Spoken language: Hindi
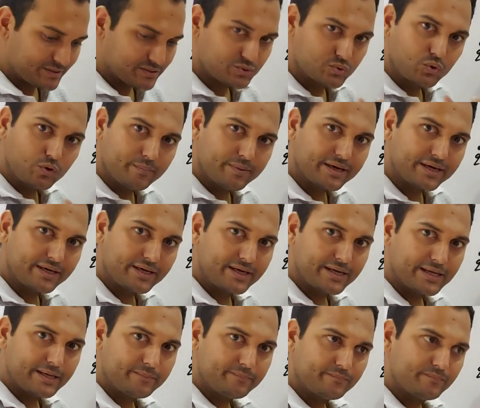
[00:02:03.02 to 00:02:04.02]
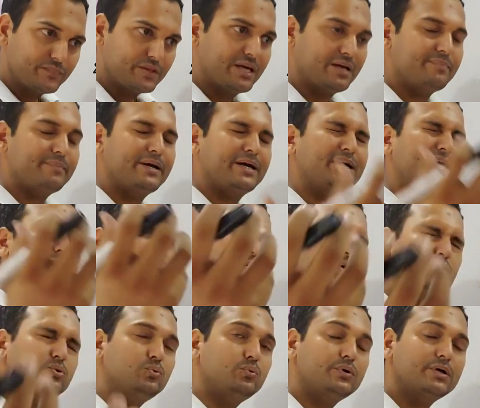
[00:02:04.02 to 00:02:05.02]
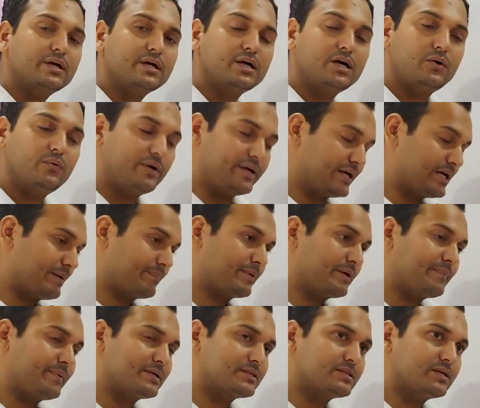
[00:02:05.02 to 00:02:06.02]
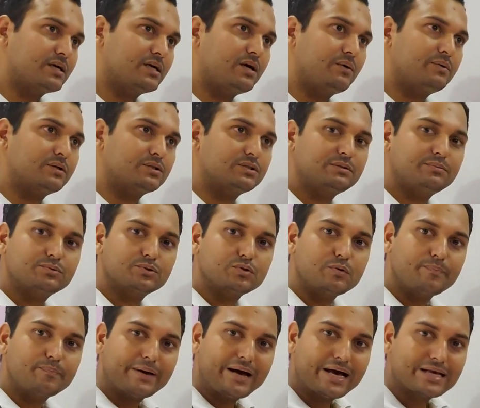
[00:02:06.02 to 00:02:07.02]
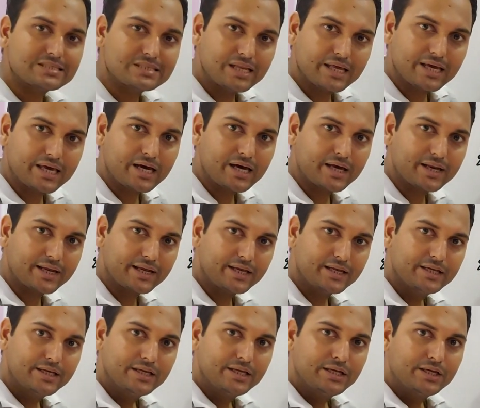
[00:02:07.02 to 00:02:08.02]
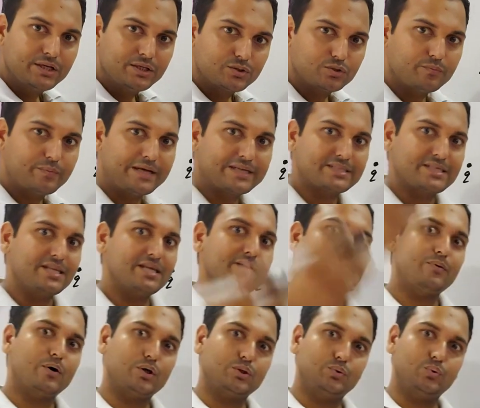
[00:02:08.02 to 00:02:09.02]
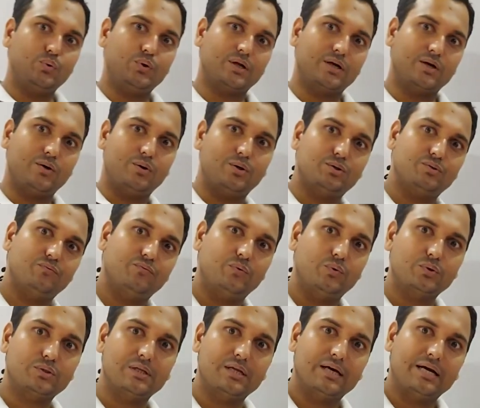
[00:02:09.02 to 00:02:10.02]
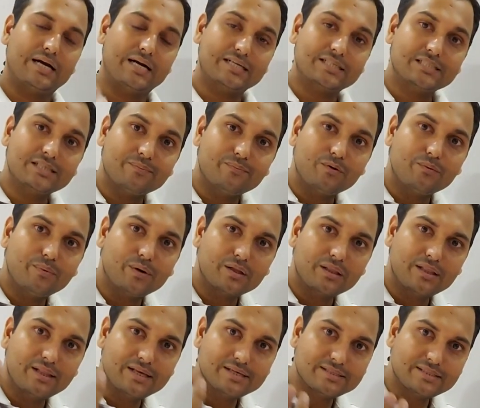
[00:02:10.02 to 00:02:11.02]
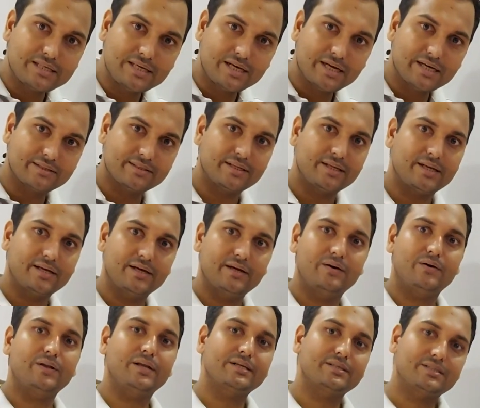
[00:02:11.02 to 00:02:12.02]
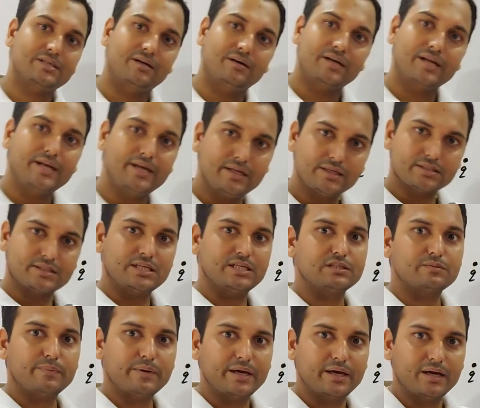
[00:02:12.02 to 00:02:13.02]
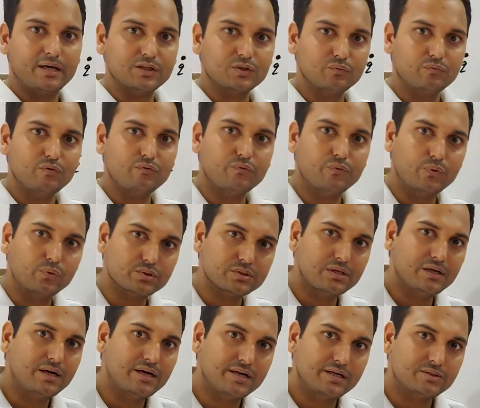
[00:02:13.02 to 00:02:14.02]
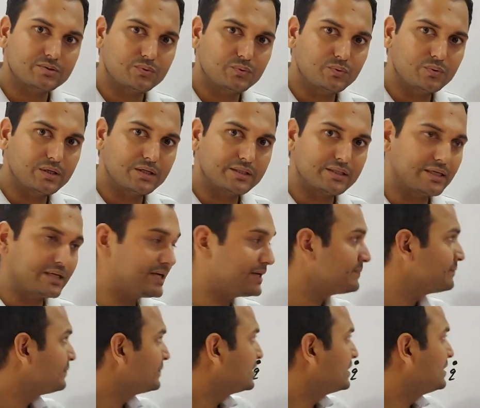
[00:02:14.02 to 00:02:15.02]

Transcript: पास दो मैग्नेट हैं एक मैग्नेट बहुत दूर रखा हुआ है एक आपके पास रखा हुआ था तो जब उसको पास लेके आ रहे हैं तो ऐसा नहीं कि बहुत दूर रखा हुआ तो फोर्स लगाएगा जब वो बहुत नजदीक आते रहेगा और एक सर्टेन डिस्टेंस पर आएगा तो वो फोर्स लगाना शुरू कर देगा